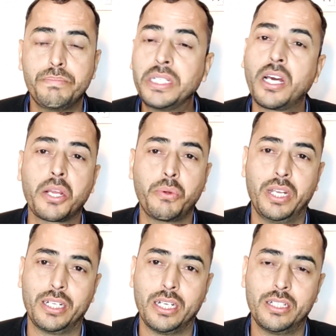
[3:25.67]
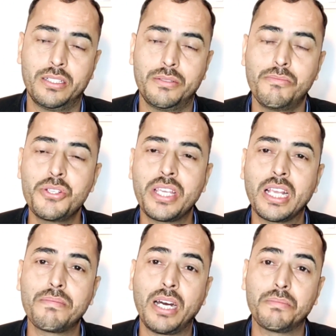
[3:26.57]
पिटारा खुलेगा
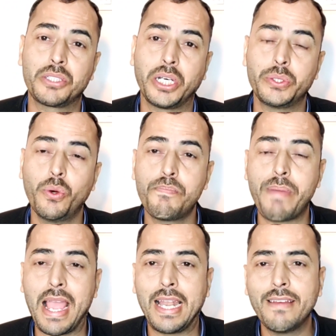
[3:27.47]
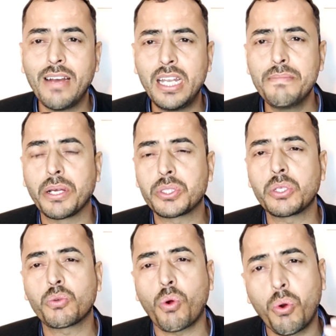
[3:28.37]
मुझे एक बात बता दो पहले वाली
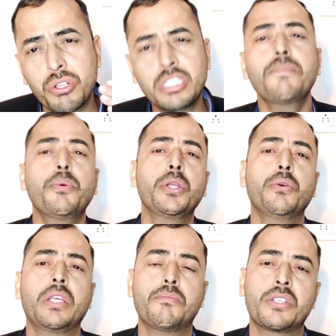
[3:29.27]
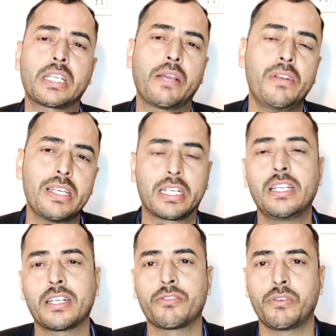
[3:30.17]
भर्ती कौन सी पूरी हुई है मुझे केवल यह
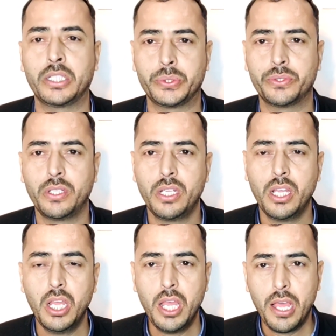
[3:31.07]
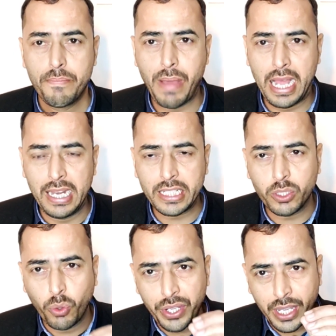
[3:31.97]
क्लियर करवा दो पहले
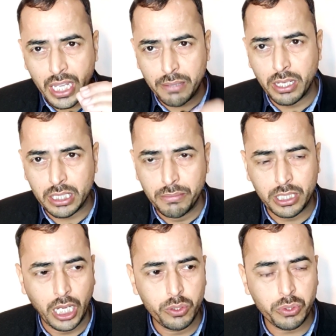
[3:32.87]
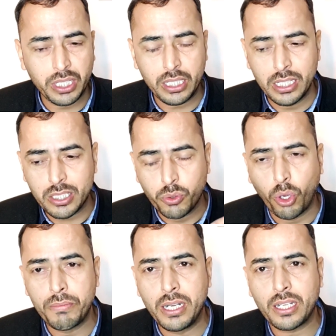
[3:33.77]
की कोई एक भर्ती बता दो कि इस
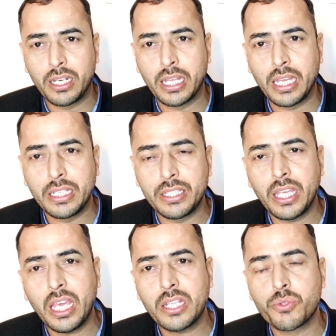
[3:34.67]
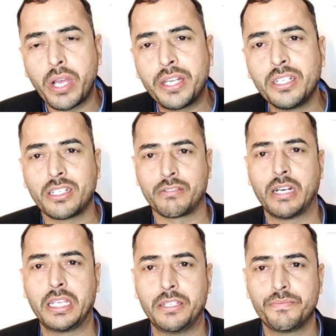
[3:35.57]
गवर्नमेंट ने ये ज्वाइनिंग
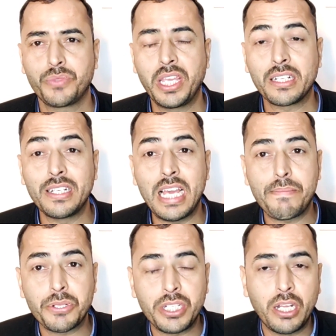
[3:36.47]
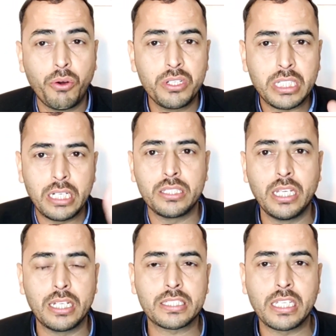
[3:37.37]
करवाई एक नया पचेड़ा और ही छेड़
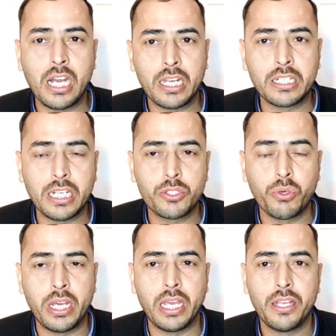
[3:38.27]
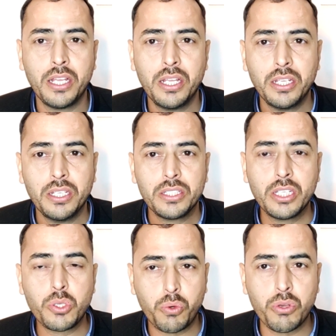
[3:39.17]
दिया एच के आर एन का जो है
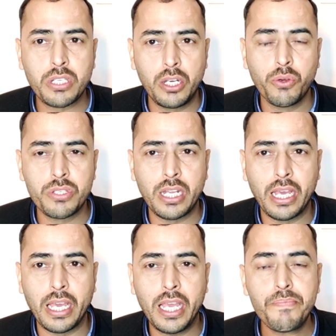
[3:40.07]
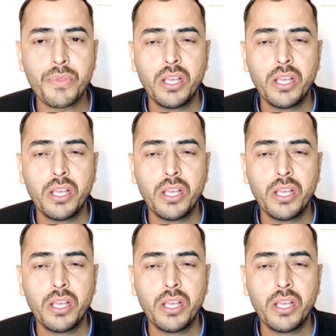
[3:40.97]
ये जो कौशल योजना है